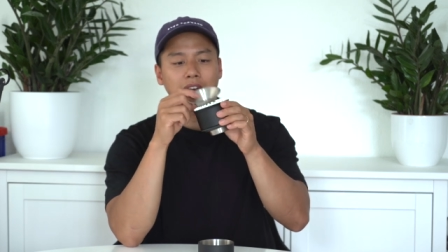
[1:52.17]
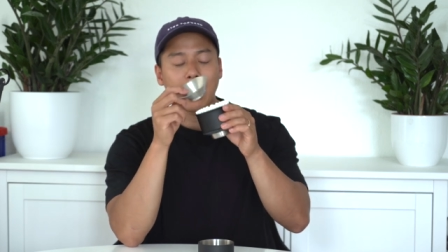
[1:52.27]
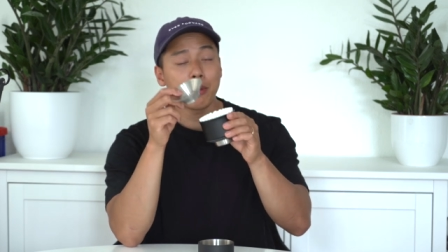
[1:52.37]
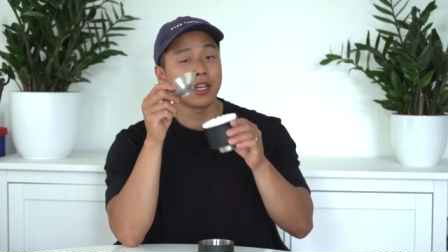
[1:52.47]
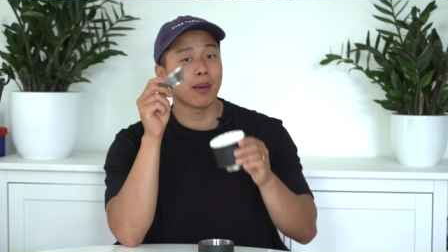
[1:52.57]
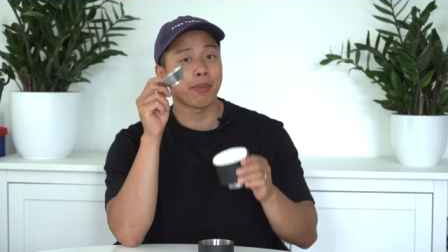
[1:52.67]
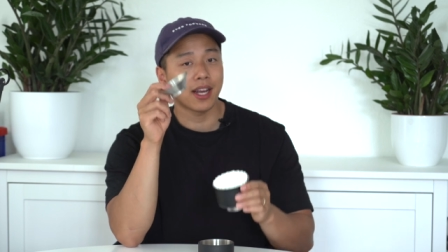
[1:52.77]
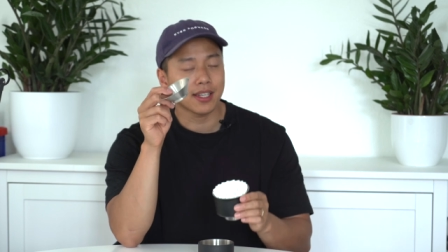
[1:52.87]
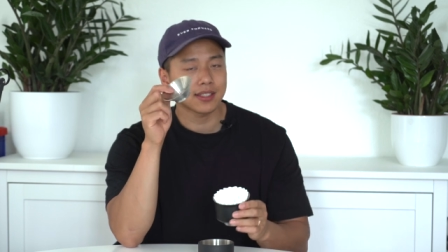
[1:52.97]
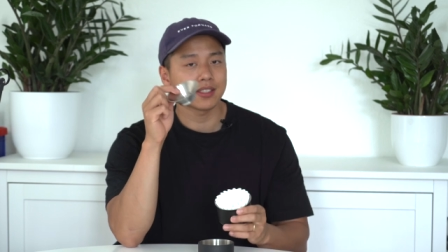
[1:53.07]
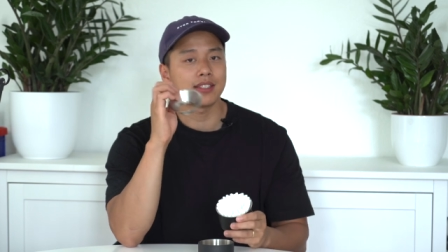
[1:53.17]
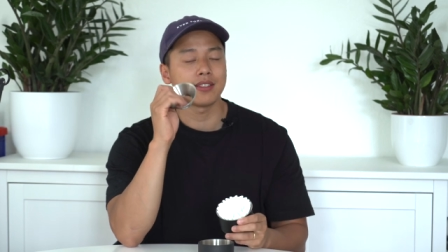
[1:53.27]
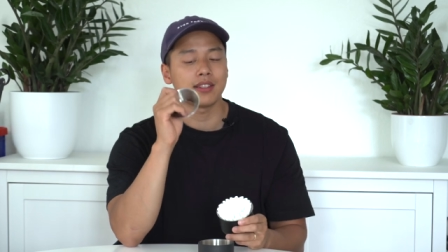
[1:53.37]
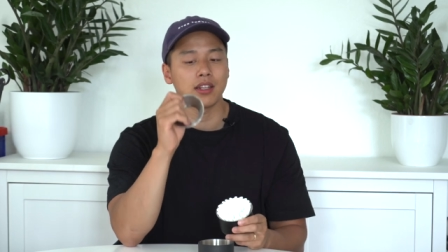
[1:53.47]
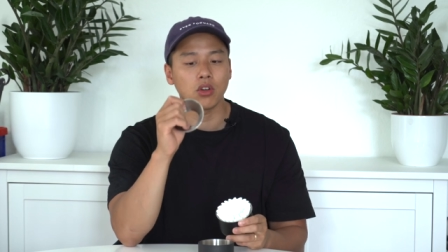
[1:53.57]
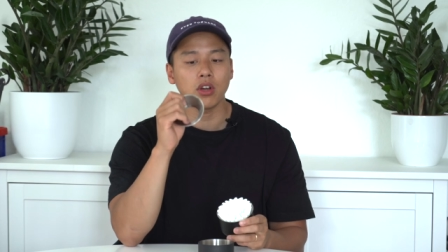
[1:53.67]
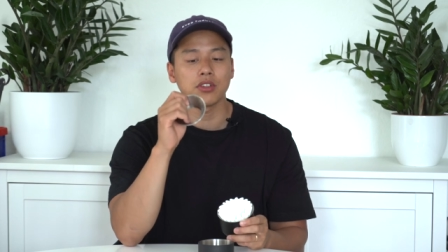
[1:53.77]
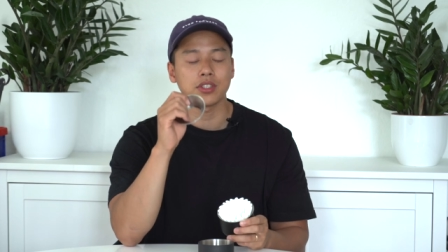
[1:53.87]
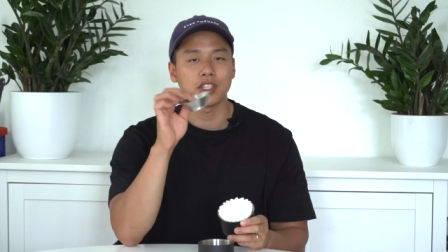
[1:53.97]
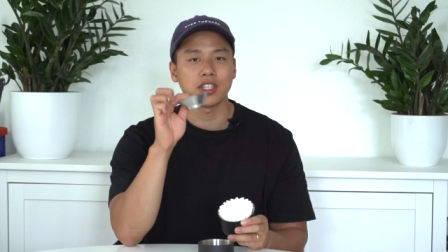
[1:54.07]
aber in der Praxis hat sich dann doch
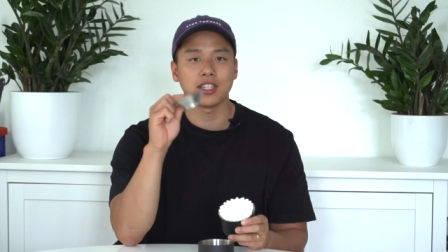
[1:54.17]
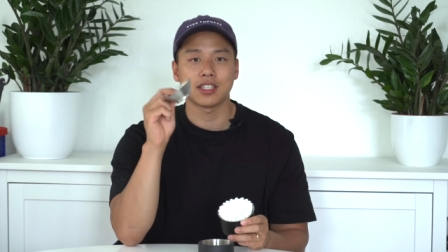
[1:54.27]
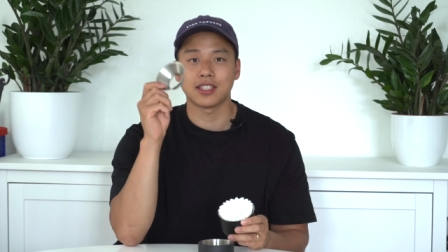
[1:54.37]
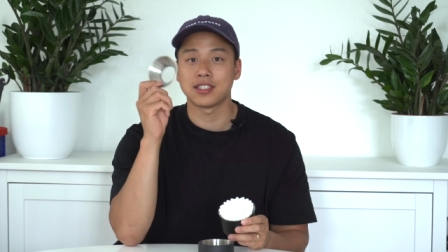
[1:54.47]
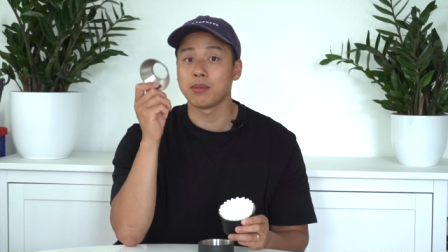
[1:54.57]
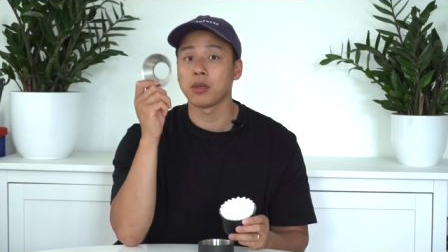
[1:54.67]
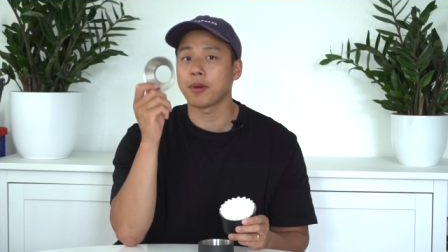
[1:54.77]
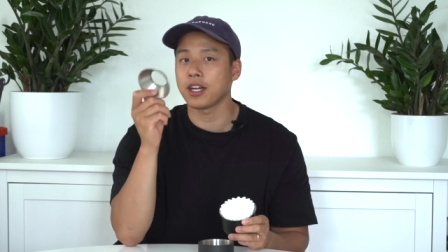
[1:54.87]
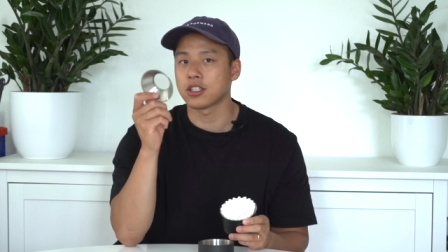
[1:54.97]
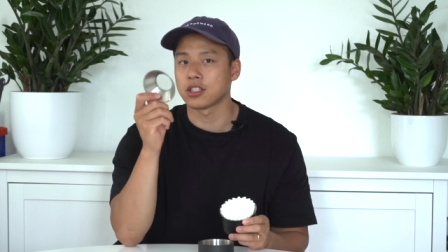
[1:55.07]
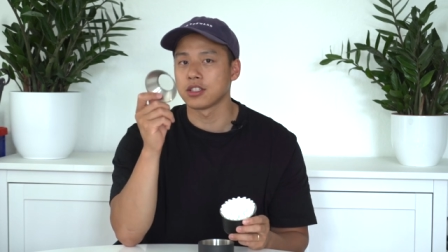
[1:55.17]
herausgestellt, dass er ziemlich praktisch